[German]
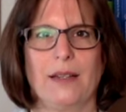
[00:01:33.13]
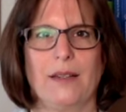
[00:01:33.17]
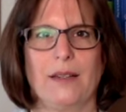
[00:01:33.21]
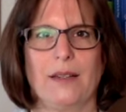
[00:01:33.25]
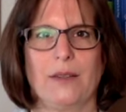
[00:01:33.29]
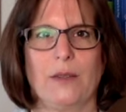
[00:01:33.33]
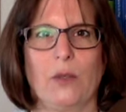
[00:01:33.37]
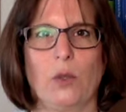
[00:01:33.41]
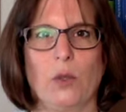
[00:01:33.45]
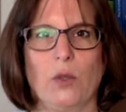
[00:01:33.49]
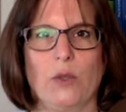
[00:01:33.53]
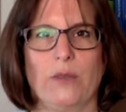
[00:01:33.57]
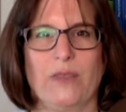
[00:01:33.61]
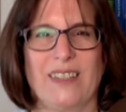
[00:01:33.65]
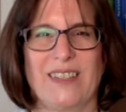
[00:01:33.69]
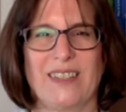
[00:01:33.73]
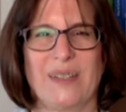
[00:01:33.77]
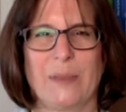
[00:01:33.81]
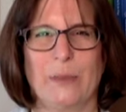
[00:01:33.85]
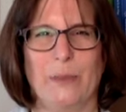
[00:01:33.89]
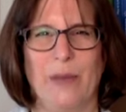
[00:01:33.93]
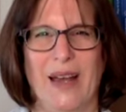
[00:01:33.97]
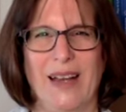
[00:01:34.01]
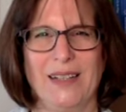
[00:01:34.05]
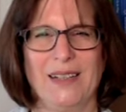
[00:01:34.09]
So, und was
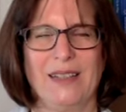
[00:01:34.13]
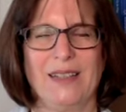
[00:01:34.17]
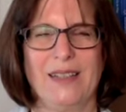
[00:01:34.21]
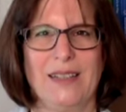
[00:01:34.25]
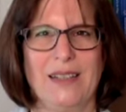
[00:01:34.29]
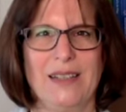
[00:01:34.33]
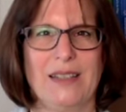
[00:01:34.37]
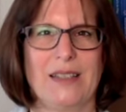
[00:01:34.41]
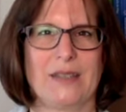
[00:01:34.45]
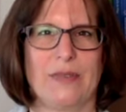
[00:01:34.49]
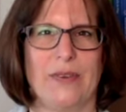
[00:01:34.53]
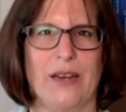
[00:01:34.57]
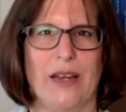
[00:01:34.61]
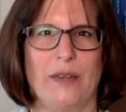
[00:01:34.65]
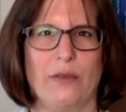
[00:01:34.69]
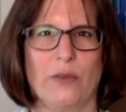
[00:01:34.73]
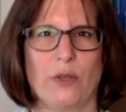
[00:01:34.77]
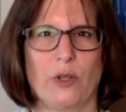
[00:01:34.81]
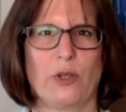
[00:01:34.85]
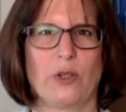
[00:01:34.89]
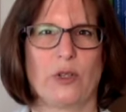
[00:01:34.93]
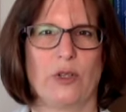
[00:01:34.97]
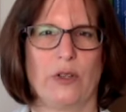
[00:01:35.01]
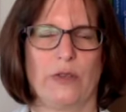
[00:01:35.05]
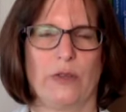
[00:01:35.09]
machen die zwei
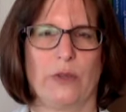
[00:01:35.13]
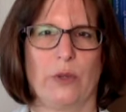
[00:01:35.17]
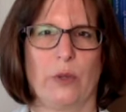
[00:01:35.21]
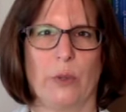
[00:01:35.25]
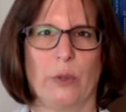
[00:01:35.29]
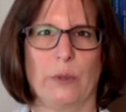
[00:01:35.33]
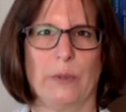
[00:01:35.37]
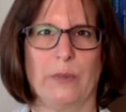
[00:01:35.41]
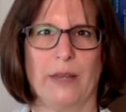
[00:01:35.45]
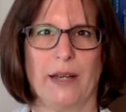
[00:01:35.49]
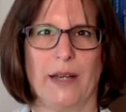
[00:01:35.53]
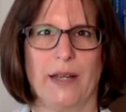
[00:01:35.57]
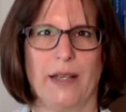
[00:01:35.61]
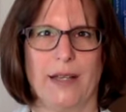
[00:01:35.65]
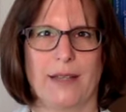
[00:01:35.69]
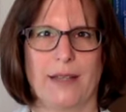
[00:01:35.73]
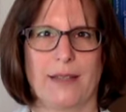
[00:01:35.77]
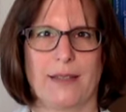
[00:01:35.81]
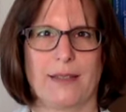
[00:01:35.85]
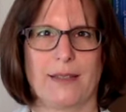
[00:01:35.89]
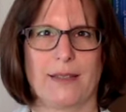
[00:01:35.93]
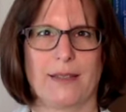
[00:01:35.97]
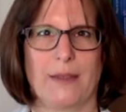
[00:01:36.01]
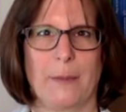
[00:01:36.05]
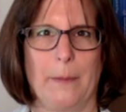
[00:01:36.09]
Wirkstoffgruppen da
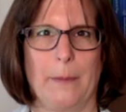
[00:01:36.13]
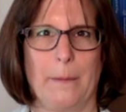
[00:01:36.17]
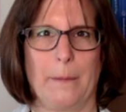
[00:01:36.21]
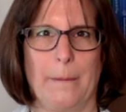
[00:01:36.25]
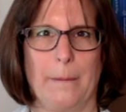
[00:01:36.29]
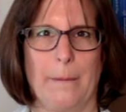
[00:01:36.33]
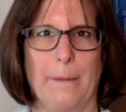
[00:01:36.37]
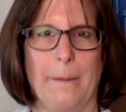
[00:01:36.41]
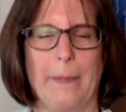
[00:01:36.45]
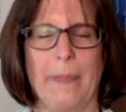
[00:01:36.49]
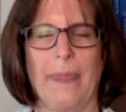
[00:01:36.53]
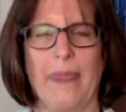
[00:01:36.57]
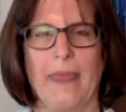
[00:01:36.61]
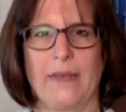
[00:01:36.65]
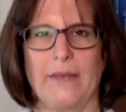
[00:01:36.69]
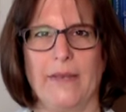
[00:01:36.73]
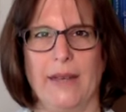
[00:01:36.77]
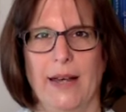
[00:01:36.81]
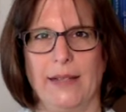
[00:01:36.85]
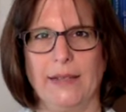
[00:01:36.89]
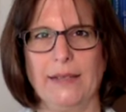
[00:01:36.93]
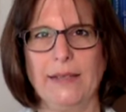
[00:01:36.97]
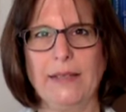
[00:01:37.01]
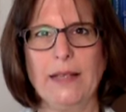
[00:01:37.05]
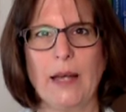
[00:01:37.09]
jetzt?
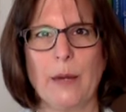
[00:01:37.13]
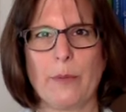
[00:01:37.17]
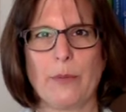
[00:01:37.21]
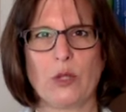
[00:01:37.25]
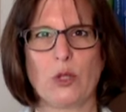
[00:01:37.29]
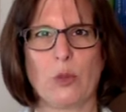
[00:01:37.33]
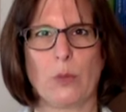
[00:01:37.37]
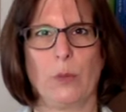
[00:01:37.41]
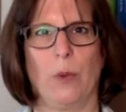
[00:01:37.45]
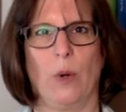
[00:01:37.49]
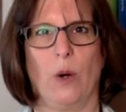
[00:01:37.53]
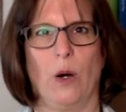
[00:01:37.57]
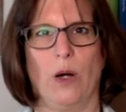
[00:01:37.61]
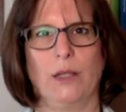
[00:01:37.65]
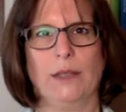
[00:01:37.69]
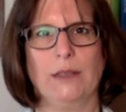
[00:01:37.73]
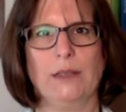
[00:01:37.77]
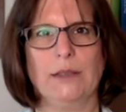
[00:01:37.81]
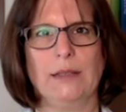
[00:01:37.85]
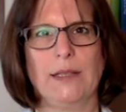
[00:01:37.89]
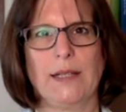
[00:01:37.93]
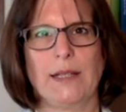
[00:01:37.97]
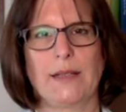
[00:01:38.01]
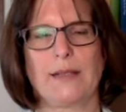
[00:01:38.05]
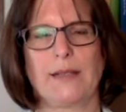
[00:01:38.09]
Wir hatten ja besprochen,
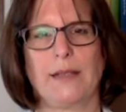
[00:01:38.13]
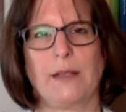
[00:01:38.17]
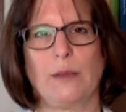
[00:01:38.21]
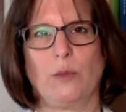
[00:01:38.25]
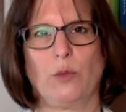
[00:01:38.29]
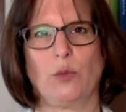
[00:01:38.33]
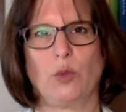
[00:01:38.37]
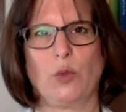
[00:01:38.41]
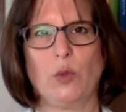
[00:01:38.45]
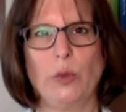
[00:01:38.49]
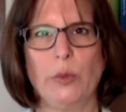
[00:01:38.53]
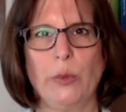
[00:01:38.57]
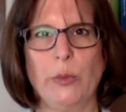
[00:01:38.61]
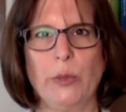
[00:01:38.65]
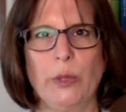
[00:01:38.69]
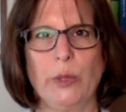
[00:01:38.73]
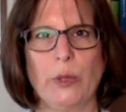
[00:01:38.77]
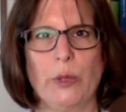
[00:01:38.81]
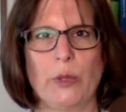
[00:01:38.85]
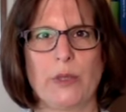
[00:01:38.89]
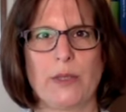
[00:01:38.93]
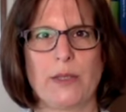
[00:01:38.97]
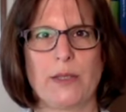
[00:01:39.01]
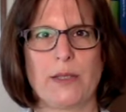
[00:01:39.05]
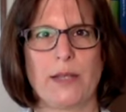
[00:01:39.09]
dass im
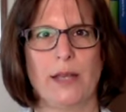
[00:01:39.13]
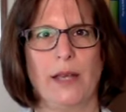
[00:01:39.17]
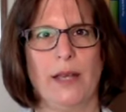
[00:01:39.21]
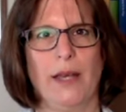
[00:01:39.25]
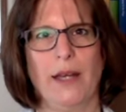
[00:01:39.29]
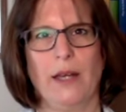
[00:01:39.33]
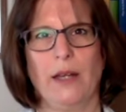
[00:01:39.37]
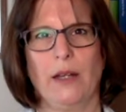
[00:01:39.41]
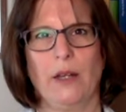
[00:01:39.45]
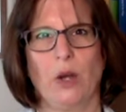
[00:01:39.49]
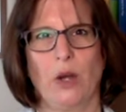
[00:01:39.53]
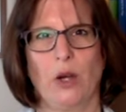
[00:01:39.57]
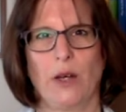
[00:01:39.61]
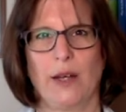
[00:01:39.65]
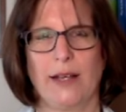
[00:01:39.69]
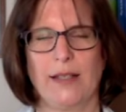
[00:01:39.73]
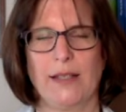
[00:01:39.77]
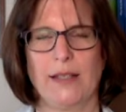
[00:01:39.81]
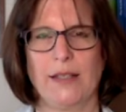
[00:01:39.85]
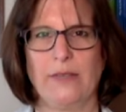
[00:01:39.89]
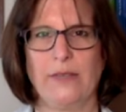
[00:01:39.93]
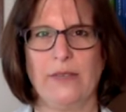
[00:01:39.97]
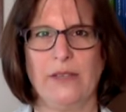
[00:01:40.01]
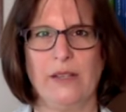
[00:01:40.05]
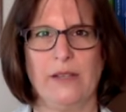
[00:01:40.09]
Tubulus noch
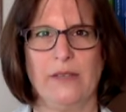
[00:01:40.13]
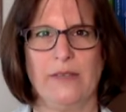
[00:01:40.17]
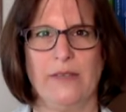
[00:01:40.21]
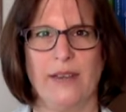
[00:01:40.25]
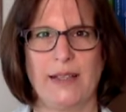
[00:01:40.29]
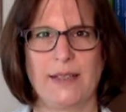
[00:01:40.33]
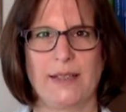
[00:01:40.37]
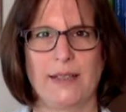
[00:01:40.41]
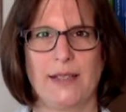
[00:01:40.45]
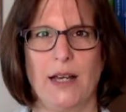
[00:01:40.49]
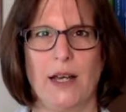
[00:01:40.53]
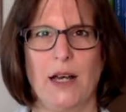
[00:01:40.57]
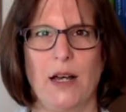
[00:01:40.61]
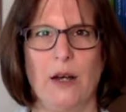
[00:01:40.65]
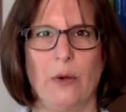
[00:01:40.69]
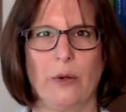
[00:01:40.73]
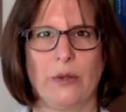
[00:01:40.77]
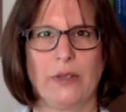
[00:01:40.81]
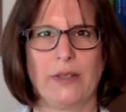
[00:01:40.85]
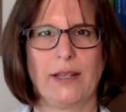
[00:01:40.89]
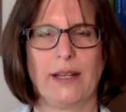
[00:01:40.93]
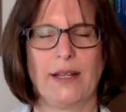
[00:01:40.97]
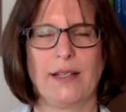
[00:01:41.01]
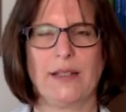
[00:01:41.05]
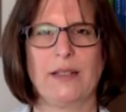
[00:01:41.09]
ganz viel Wasser
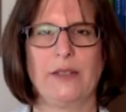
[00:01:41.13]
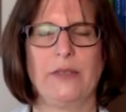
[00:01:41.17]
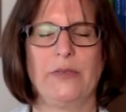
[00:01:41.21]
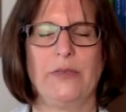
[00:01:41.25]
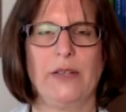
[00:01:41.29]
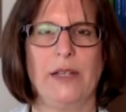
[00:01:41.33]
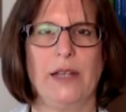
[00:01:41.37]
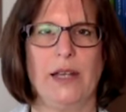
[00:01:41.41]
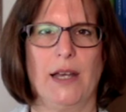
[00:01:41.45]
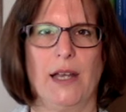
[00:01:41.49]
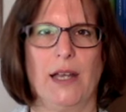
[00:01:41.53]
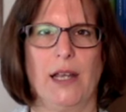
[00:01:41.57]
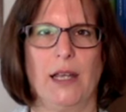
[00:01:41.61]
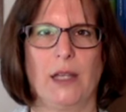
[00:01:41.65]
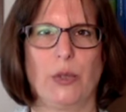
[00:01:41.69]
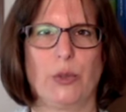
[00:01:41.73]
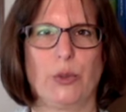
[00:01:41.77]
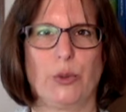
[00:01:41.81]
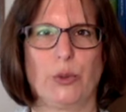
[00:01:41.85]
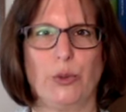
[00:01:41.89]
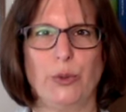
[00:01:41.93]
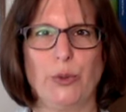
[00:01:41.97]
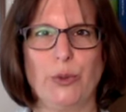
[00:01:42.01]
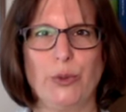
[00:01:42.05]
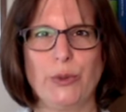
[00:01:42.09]
und ganz viele
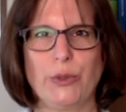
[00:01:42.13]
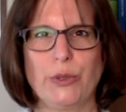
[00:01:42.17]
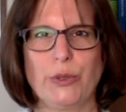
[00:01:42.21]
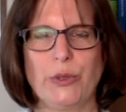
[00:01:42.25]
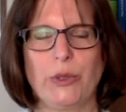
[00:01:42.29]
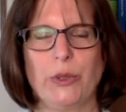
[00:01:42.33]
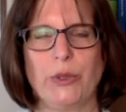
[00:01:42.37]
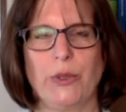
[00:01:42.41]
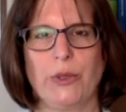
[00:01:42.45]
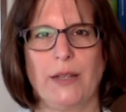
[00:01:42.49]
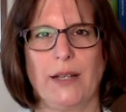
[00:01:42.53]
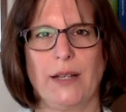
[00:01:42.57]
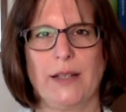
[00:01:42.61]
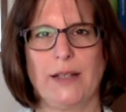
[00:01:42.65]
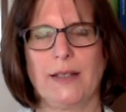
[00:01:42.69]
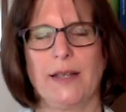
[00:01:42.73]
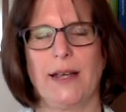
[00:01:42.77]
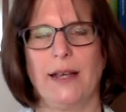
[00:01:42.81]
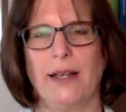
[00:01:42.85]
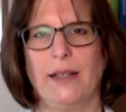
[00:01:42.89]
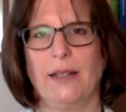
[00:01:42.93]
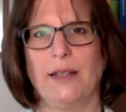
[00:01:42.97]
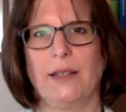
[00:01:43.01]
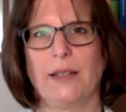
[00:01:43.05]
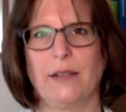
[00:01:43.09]
Elektrolyte und ganz,
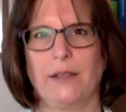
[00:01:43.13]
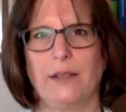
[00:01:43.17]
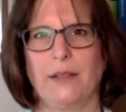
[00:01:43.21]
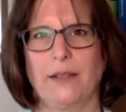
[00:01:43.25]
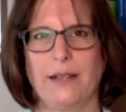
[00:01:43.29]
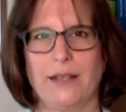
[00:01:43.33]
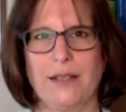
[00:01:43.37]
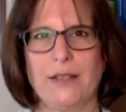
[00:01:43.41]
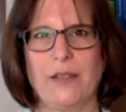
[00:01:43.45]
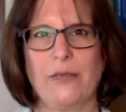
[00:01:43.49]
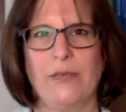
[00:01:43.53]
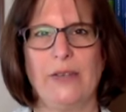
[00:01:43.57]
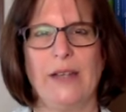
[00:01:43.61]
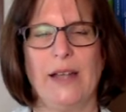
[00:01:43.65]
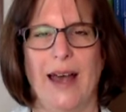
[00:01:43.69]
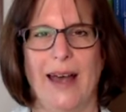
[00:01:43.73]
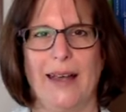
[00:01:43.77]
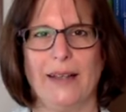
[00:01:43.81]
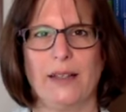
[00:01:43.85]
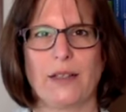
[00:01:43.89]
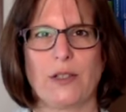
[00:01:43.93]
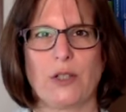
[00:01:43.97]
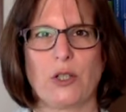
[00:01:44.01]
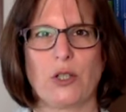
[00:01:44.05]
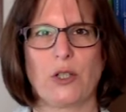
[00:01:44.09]
andere, ganz viele
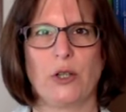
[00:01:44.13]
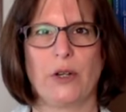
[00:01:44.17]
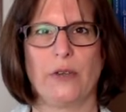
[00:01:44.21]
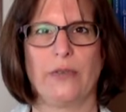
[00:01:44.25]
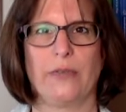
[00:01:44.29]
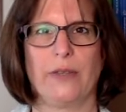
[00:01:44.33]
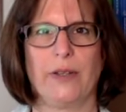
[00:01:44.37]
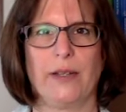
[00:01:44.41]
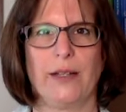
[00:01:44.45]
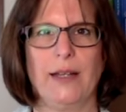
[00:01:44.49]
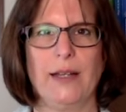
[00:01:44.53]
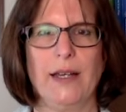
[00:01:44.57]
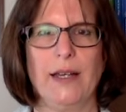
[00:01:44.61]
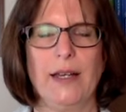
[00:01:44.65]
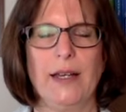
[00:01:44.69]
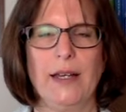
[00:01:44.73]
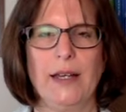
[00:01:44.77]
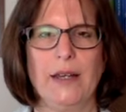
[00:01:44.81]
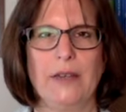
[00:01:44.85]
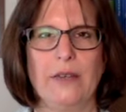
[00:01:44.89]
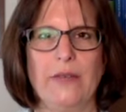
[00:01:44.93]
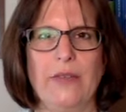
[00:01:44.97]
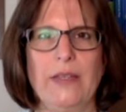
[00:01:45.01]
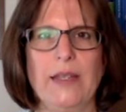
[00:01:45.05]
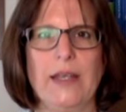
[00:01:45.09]
andere Stoffe
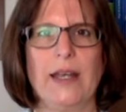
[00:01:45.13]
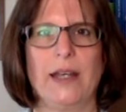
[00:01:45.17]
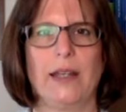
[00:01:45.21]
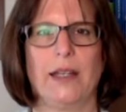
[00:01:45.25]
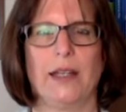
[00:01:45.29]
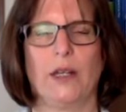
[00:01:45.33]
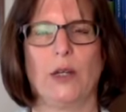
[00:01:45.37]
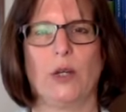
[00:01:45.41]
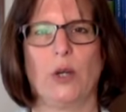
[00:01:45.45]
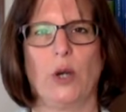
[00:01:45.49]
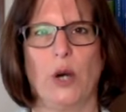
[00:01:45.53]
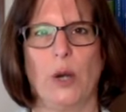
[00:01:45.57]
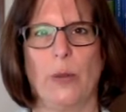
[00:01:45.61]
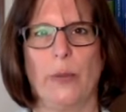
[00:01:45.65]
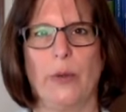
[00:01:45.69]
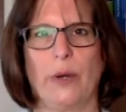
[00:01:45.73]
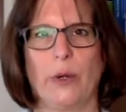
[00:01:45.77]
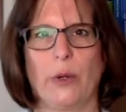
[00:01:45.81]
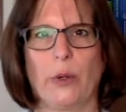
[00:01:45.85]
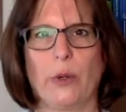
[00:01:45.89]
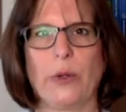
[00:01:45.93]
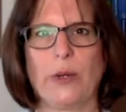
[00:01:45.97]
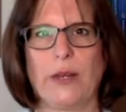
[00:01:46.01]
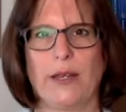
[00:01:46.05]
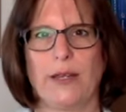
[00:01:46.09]
wieder in den Körper
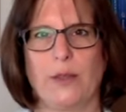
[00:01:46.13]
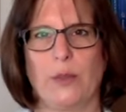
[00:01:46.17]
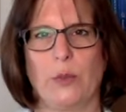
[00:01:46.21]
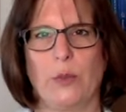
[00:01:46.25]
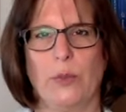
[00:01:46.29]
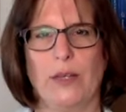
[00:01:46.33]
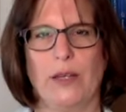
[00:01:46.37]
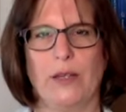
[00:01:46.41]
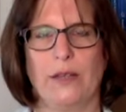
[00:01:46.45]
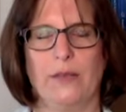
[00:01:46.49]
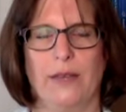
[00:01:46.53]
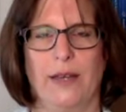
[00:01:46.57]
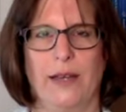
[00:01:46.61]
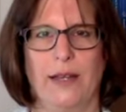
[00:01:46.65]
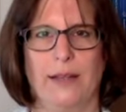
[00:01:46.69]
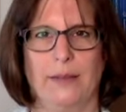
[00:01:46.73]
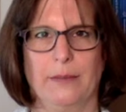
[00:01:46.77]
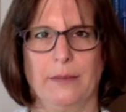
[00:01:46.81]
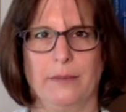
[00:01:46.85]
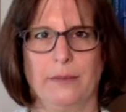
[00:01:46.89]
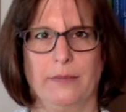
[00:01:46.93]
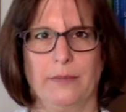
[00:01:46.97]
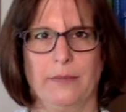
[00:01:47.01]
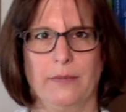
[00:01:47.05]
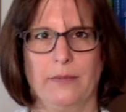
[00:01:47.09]
rückresorbiert
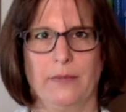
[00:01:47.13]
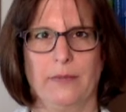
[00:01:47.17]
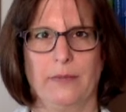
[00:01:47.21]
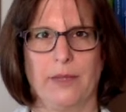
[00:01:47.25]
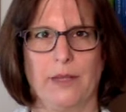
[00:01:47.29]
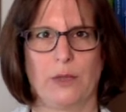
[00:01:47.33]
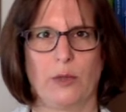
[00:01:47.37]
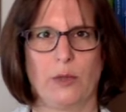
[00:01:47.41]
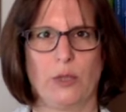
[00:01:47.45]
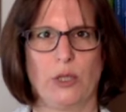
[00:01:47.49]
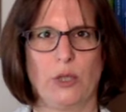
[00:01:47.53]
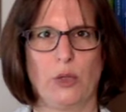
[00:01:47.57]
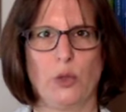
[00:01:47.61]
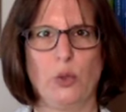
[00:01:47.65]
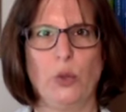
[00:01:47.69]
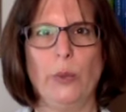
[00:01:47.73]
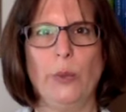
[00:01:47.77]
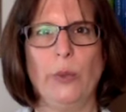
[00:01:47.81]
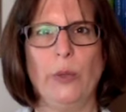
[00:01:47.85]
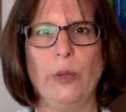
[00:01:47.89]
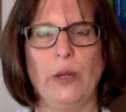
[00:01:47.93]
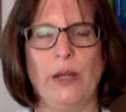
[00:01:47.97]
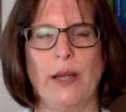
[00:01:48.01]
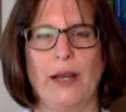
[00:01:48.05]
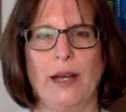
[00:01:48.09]
werden. Also die
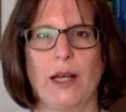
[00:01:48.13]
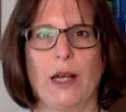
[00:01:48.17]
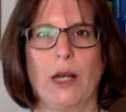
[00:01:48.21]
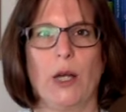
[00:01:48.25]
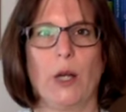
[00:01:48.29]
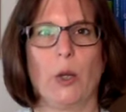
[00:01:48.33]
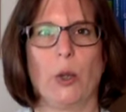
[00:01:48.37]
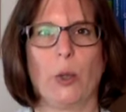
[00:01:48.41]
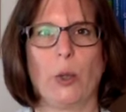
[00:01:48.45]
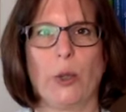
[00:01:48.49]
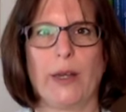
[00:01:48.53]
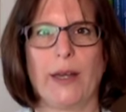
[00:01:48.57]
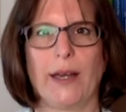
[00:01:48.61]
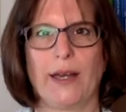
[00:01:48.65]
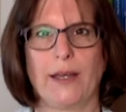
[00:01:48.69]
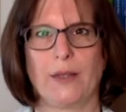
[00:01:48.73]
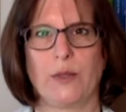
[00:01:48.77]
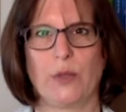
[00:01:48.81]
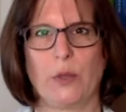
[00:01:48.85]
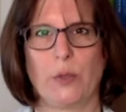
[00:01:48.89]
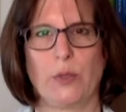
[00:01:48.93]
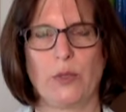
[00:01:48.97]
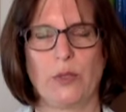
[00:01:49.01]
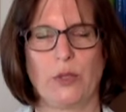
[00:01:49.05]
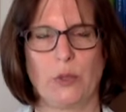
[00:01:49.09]
tubuläre
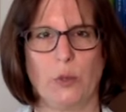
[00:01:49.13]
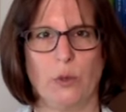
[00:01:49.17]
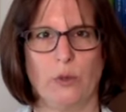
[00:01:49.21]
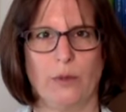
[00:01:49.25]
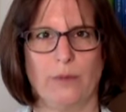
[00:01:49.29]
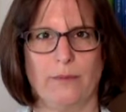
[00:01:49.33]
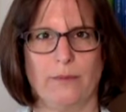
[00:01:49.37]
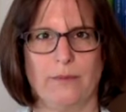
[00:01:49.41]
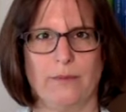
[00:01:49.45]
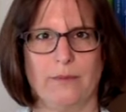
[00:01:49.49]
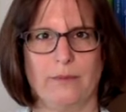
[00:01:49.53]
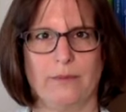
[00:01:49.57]
Rückresorption.